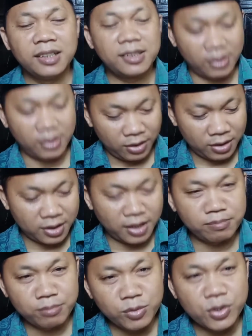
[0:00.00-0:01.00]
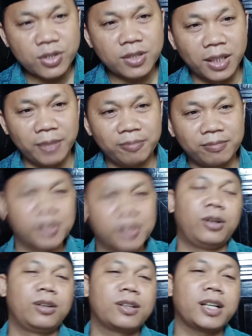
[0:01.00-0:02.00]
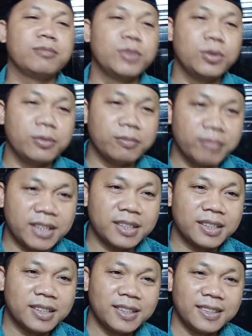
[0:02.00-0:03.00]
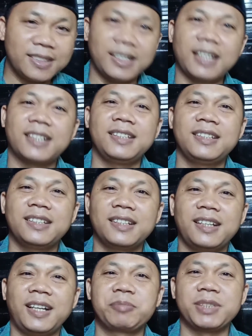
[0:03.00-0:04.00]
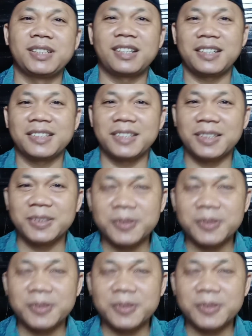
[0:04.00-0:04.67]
seorang muslim, seorang mukmin dari api neraka.